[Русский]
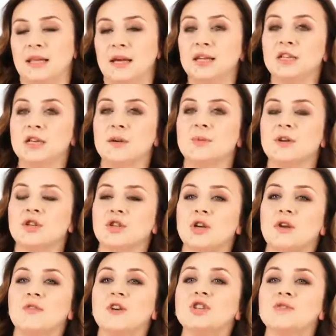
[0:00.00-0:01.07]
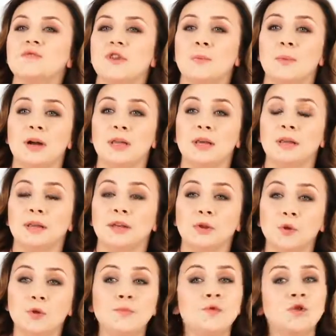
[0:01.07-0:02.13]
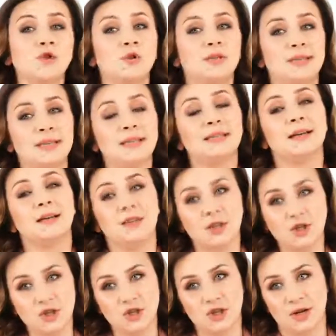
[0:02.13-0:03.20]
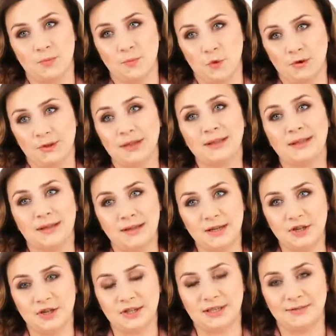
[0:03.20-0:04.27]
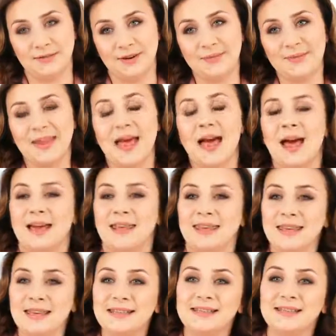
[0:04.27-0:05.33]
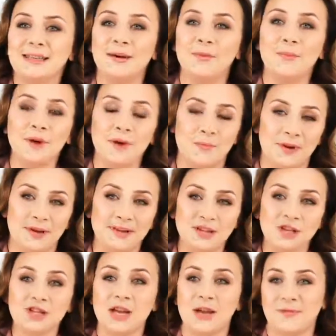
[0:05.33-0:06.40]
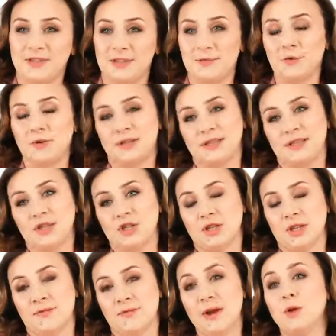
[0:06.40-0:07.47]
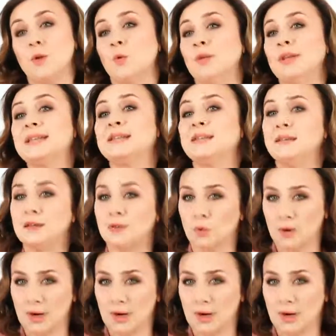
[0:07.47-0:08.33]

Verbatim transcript: Также обращаю ваше внимание на то, что здесь, конечно же, работает количество. Если мы приглашаем всего 10 человек, у нас нет